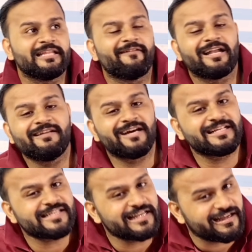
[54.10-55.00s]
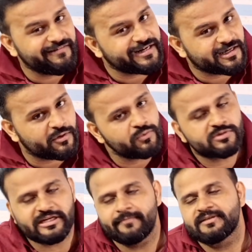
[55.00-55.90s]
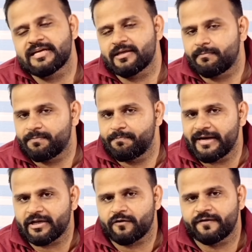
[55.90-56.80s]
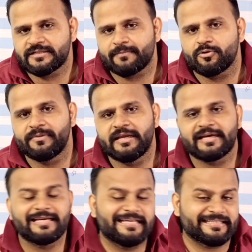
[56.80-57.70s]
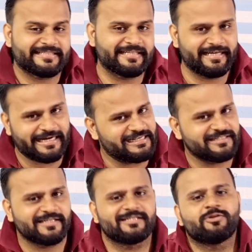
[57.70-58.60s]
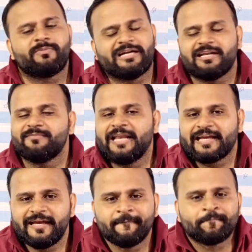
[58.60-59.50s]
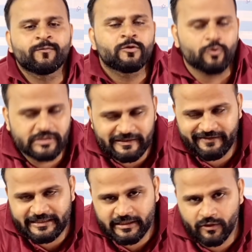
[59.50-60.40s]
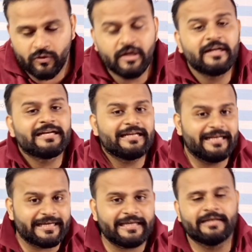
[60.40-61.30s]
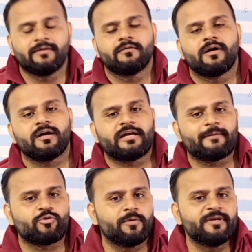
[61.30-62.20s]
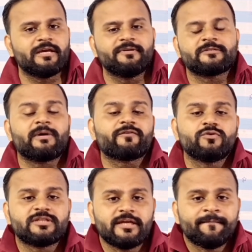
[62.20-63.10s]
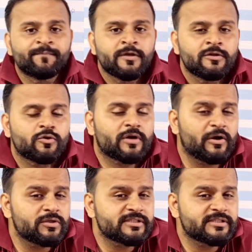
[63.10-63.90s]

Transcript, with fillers: दिवाली वाले सेल का वेट करो उस टाइम पे ज्यादा बेटर ऑफर्स आपको मिलेंगे इससे एटलीस्ट इससे तो बेटर ही मिलेंगे तो उसका वेट कर लो लेकिन अगर आपको अभी के अभी स्मार्टफोन चाहिए तो